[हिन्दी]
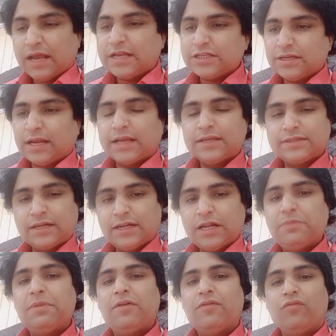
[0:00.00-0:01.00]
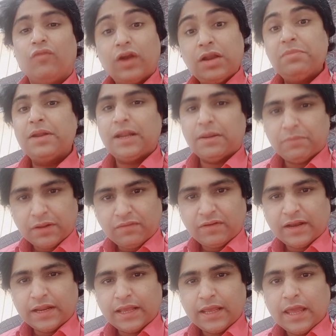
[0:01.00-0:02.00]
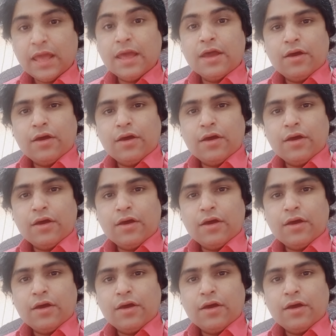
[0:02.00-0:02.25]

आज आज के डेट में वर्ल्ड में नंबर वन है